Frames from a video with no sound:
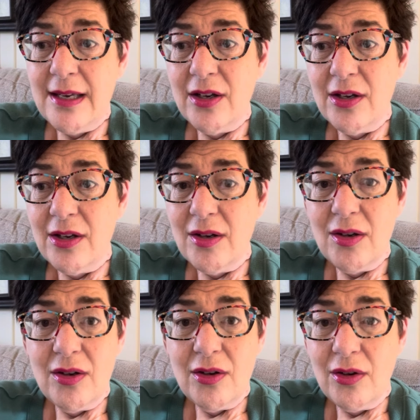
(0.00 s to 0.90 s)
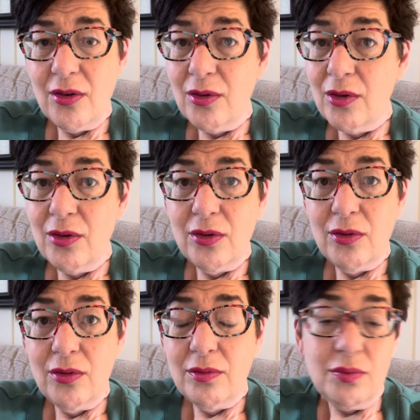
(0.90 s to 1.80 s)

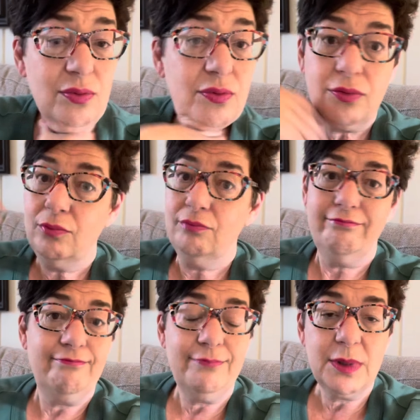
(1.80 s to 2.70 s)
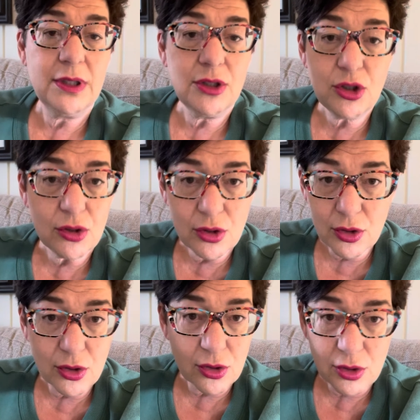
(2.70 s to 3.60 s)
euh,
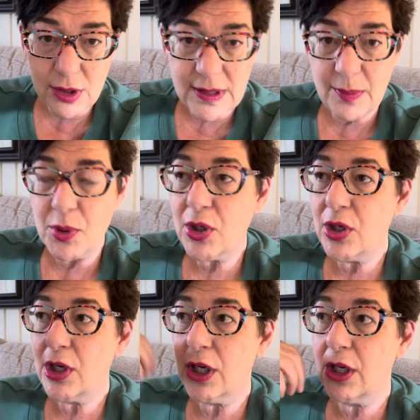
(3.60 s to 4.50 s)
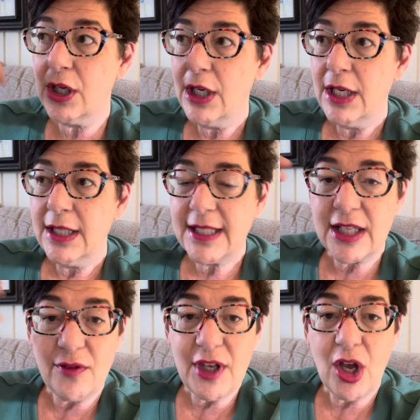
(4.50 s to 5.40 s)
je, sais pas, euh, ça
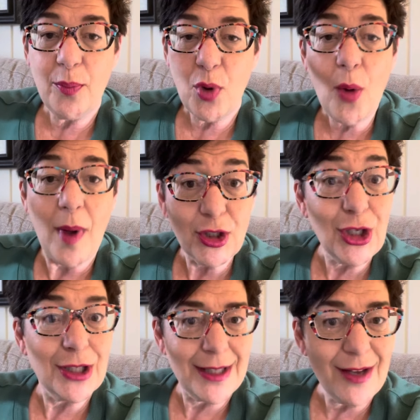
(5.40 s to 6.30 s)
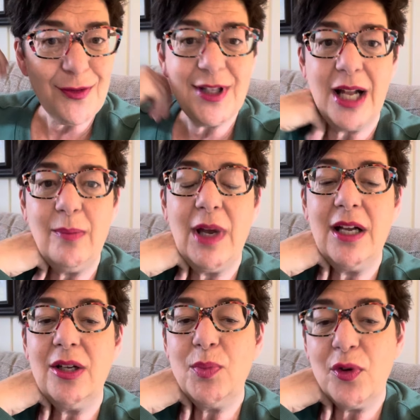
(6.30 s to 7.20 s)
devient un peu un manque de temps
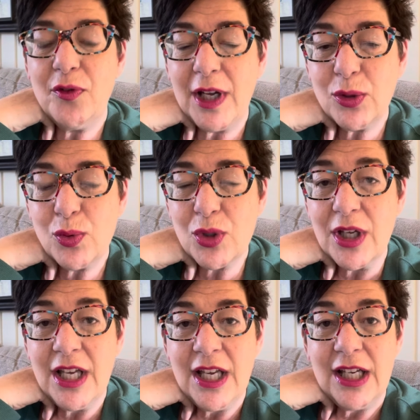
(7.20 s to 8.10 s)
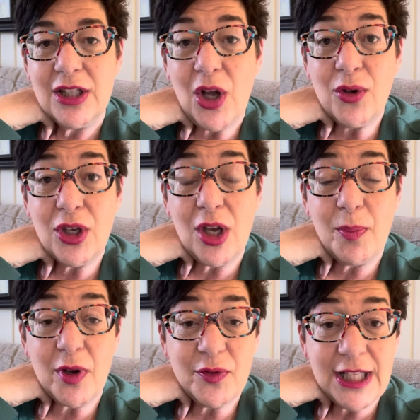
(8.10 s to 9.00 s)
finalement pour faire tout ça. Donc, euh,
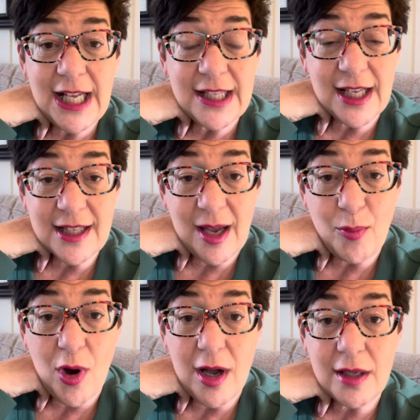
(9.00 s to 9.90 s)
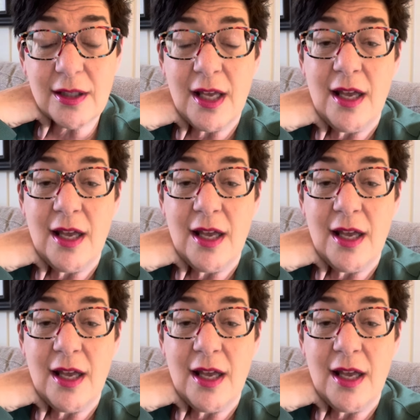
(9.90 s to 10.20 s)
profitez de la dernière boîte,